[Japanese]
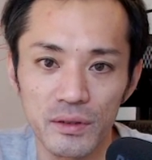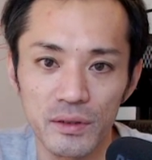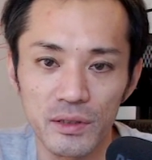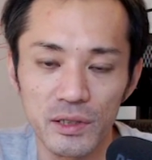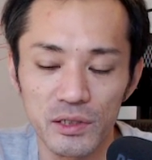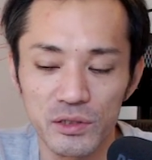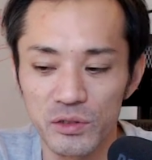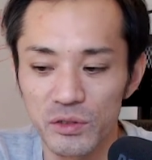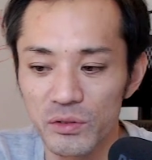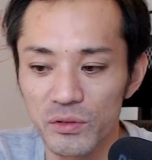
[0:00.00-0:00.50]

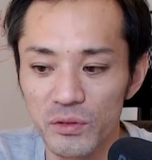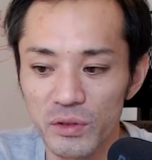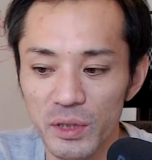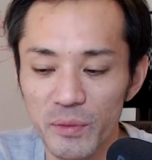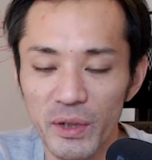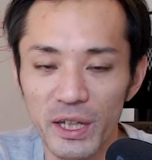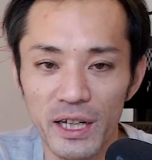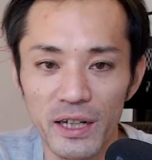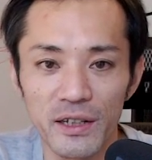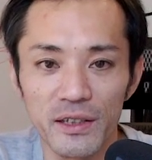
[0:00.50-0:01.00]
で、ずっと
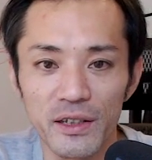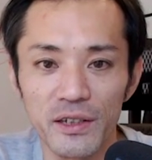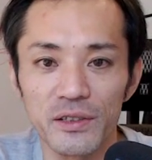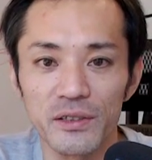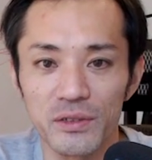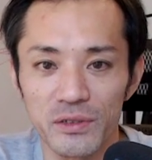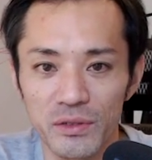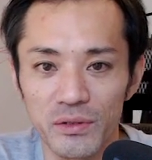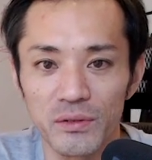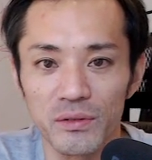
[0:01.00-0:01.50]
今やれない
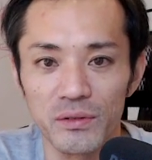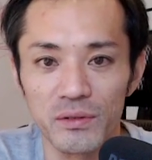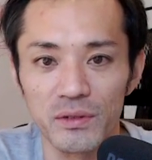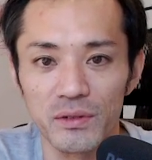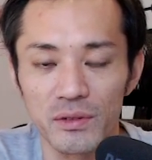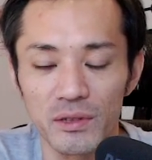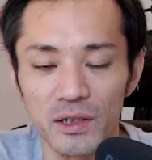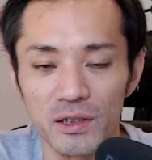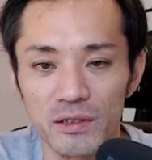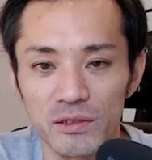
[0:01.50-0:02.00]
んですよ。
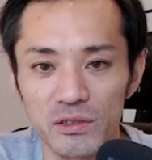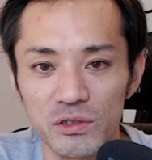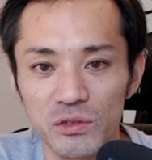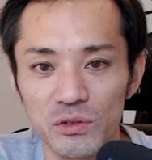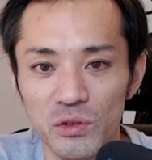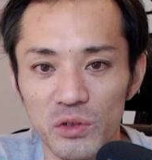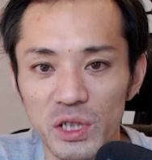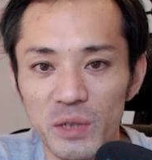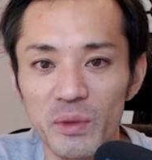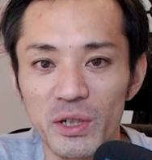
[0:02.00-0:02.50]
だからずっ
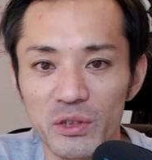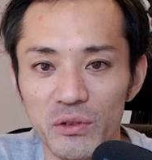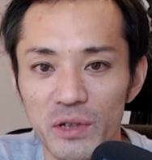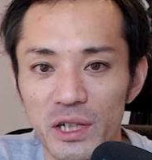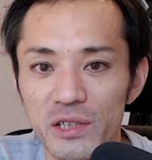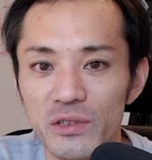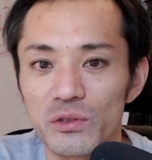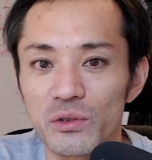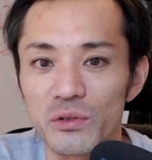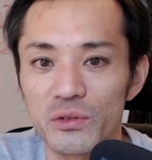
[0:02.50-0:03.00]
と今の
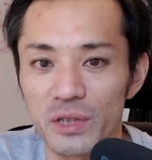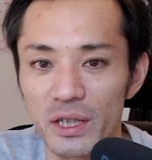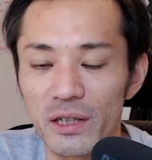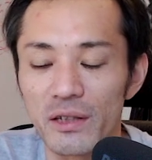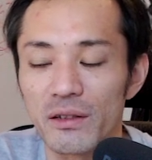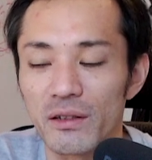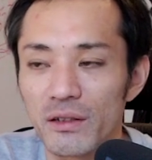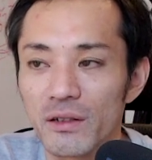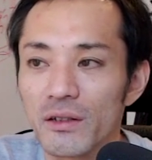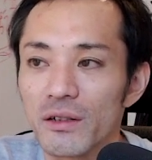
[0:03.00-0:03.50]
連続
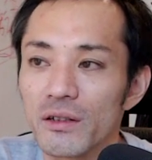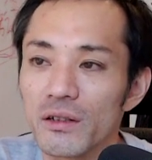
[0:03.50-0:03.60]
で、